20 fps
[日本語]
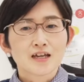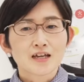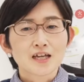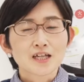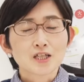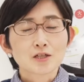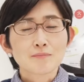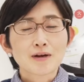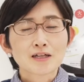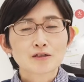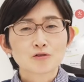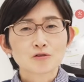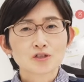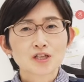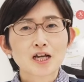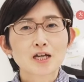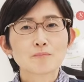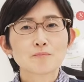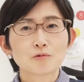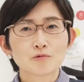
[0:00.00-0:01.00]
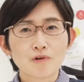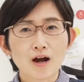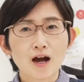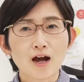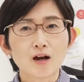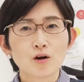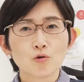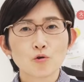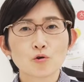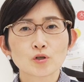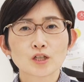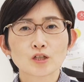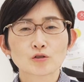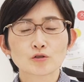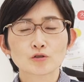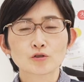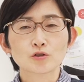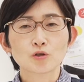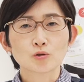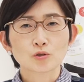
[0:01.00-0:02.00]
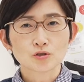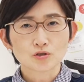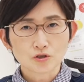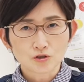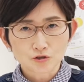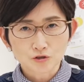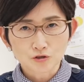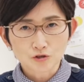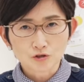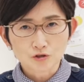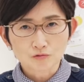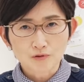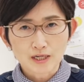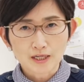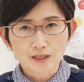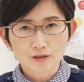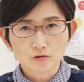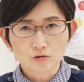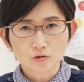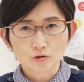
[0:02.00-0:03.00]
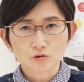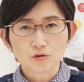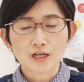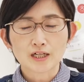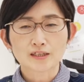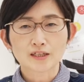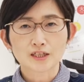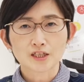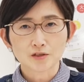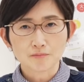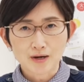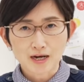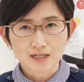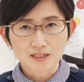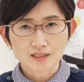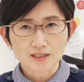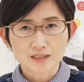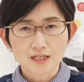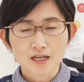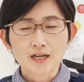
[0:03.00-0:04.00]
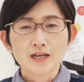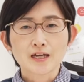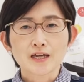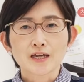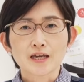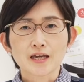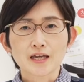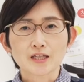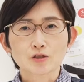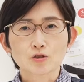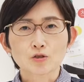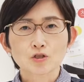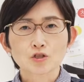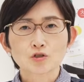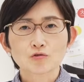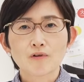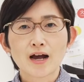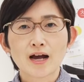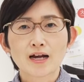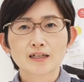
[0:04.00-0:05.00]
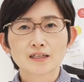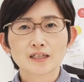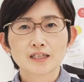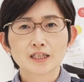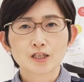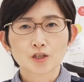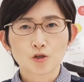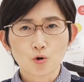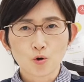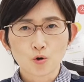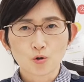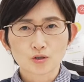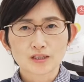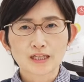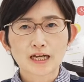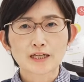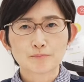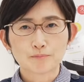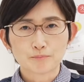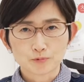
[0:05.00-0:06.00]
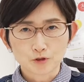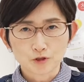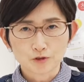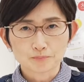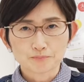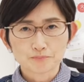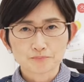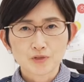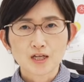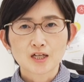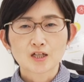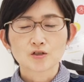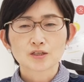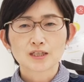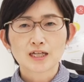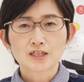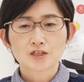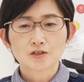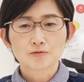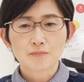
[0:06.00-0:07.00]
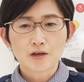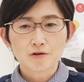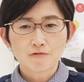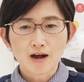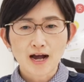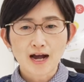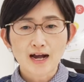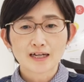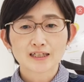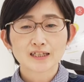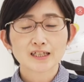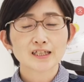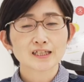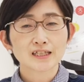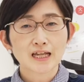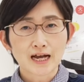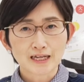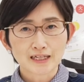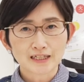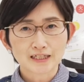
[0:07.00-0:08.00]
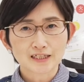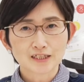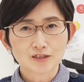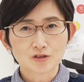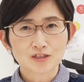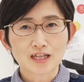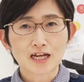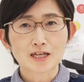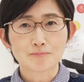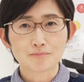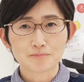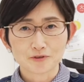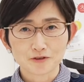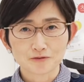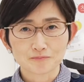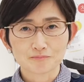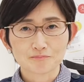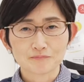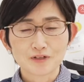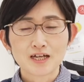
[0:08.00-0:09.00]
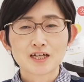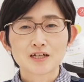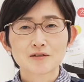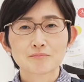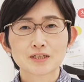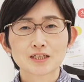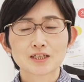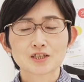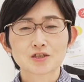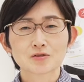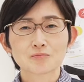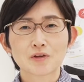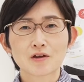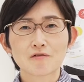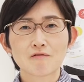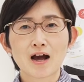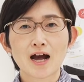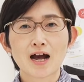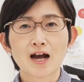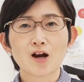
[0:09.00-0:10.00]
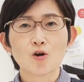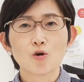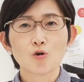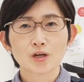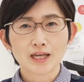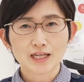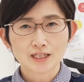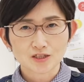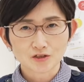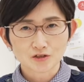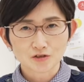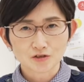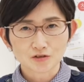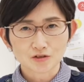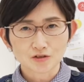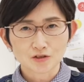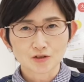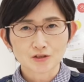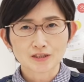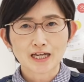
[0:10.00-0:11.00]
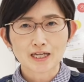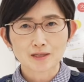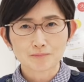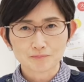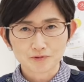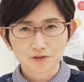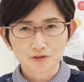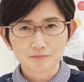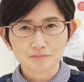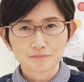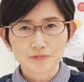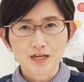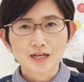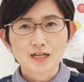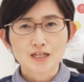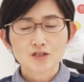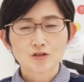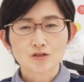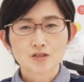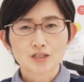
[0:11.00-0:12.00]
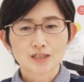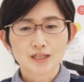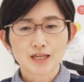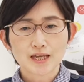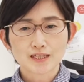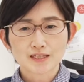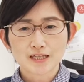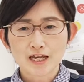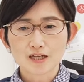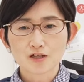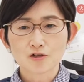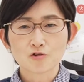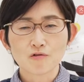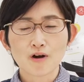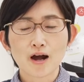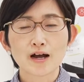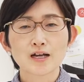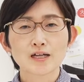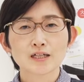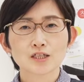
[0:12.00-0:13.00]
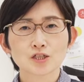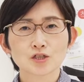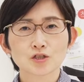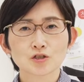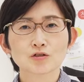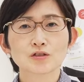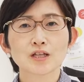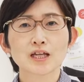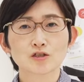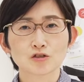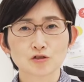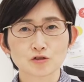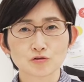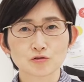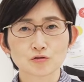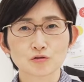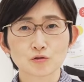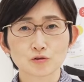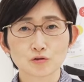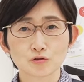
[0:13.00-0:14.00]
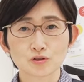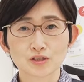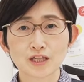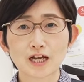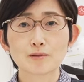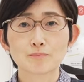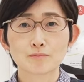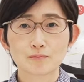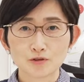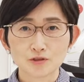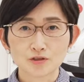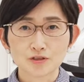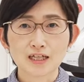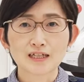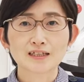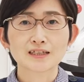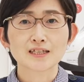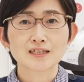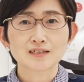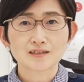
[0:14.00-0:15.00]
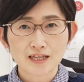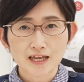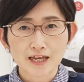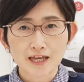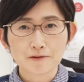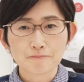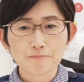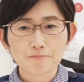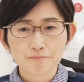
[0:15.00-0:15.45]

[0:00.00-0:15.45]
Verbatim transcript: 肥満のタイプは大きく4つ分けることができます、えー、1つは気虚タイプ2つ目は気体のタイプ3つ目はおけつのタイプそして最後は湿熱というタイプなんですね